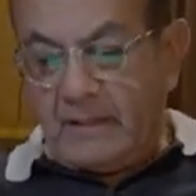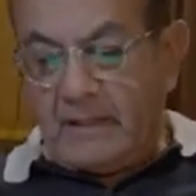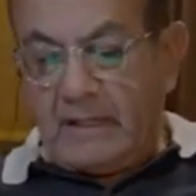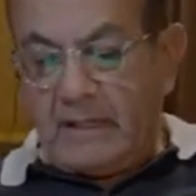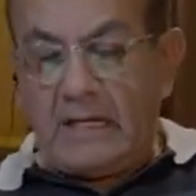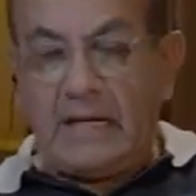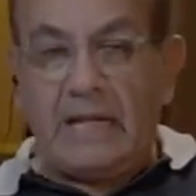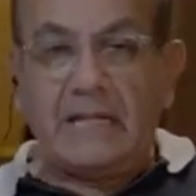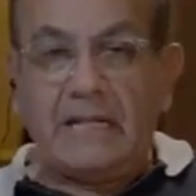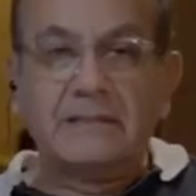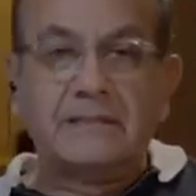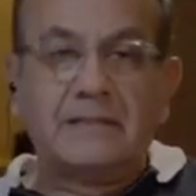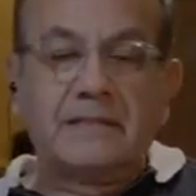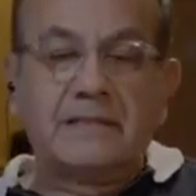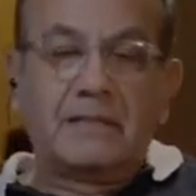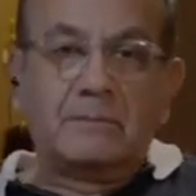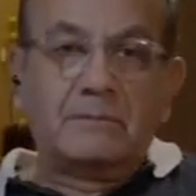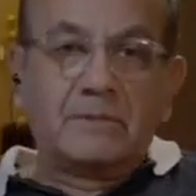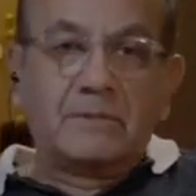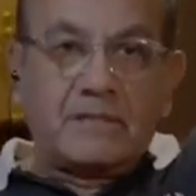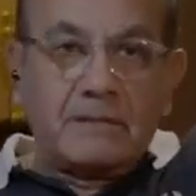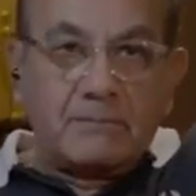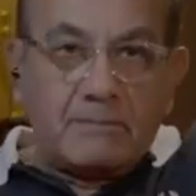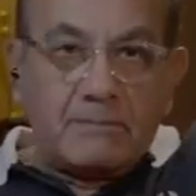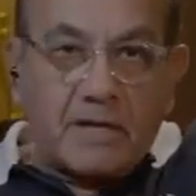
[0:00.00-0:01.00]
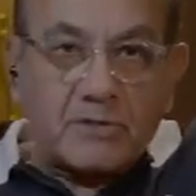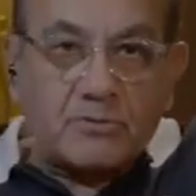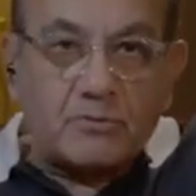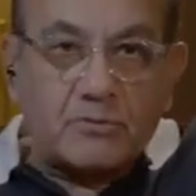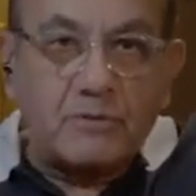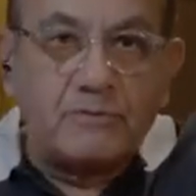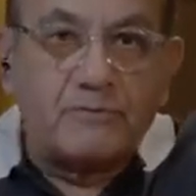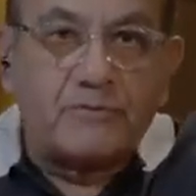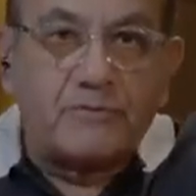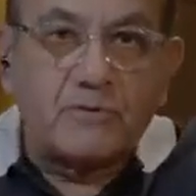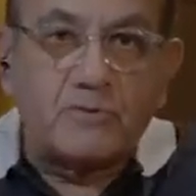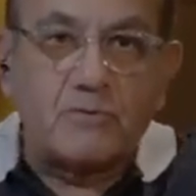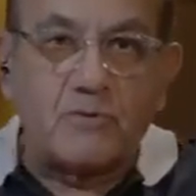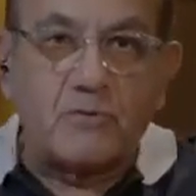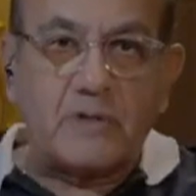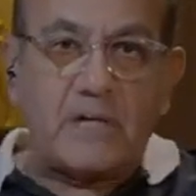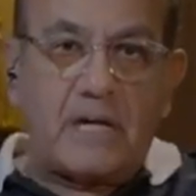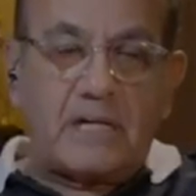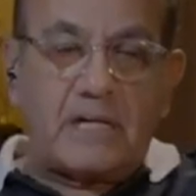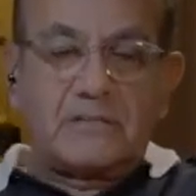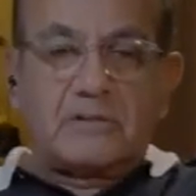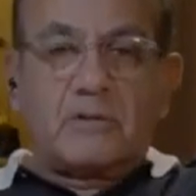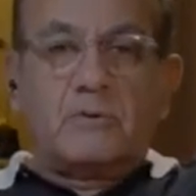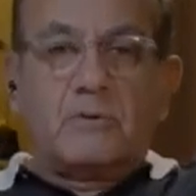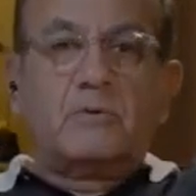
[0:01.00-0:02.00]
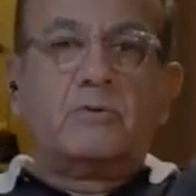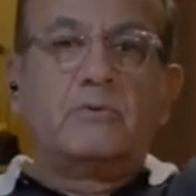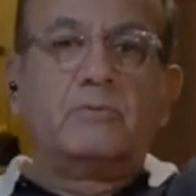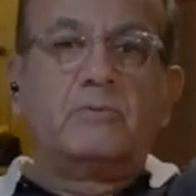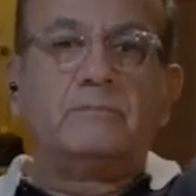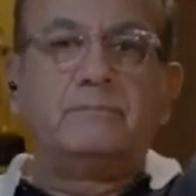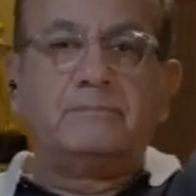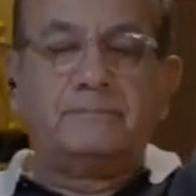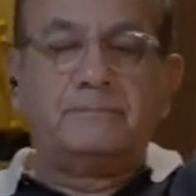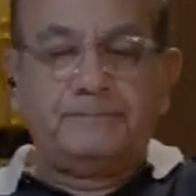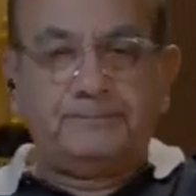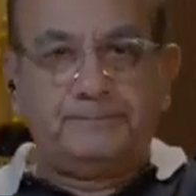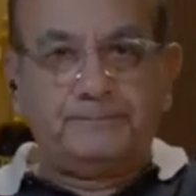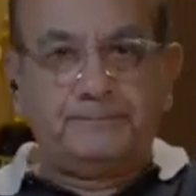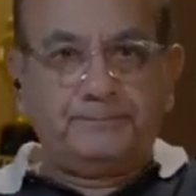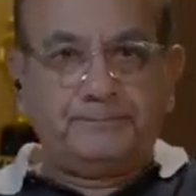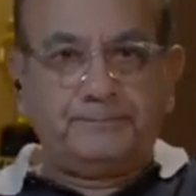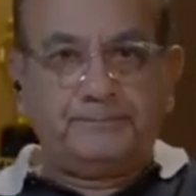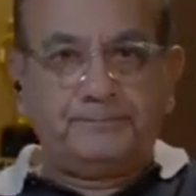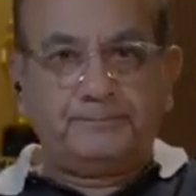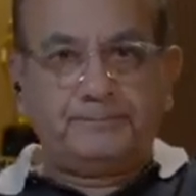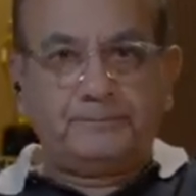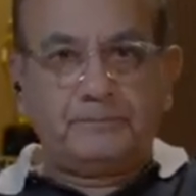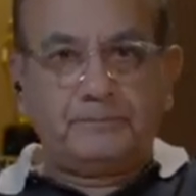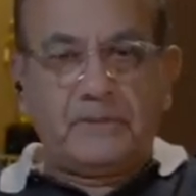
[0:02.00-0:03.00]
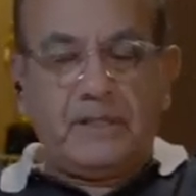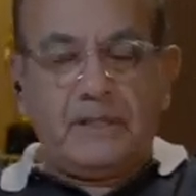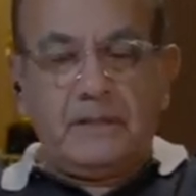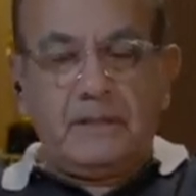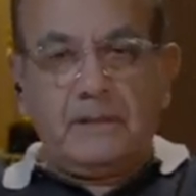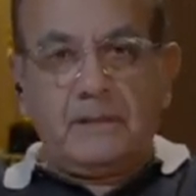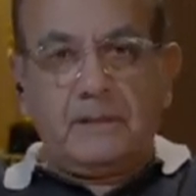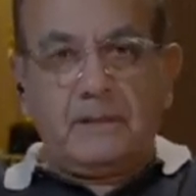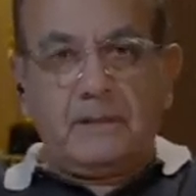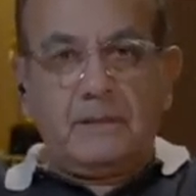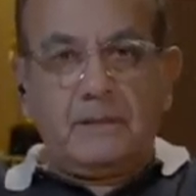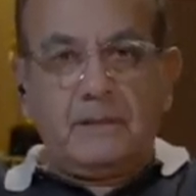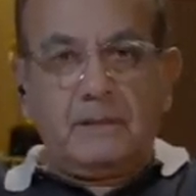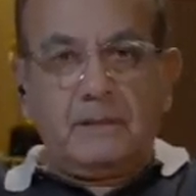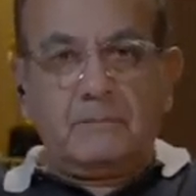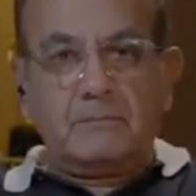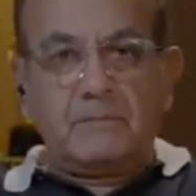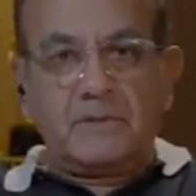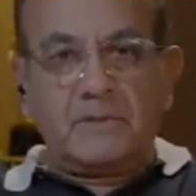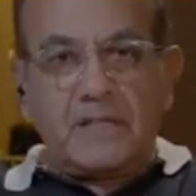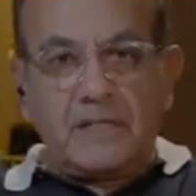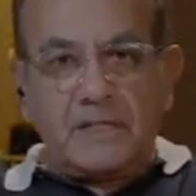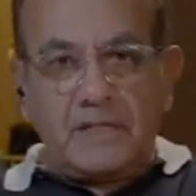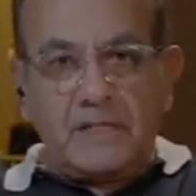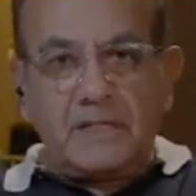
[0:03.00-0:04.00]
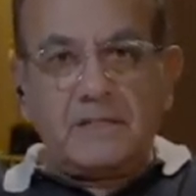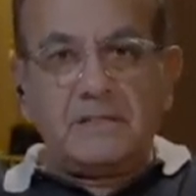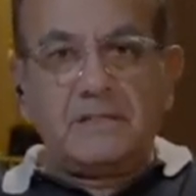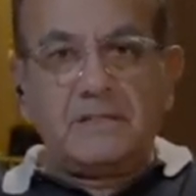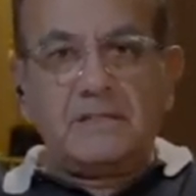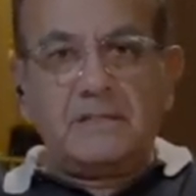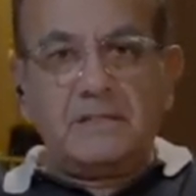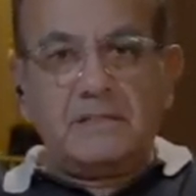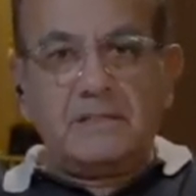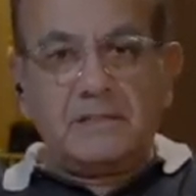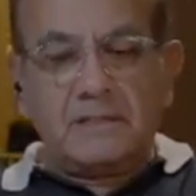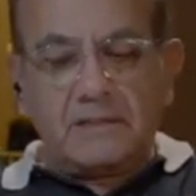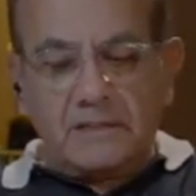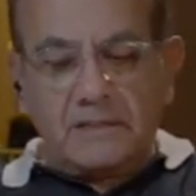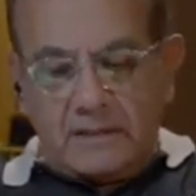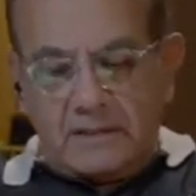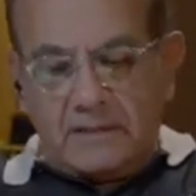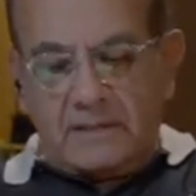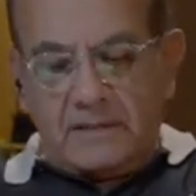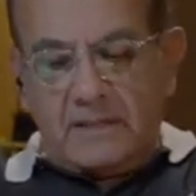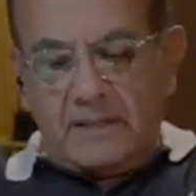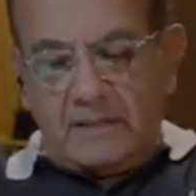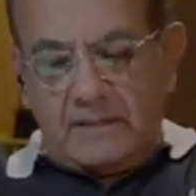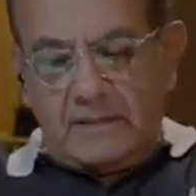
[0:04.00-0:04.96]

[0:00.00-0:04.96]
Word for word: انا عندي كلمتين محشورين في زوري عايز اقولهم مضايقني جدا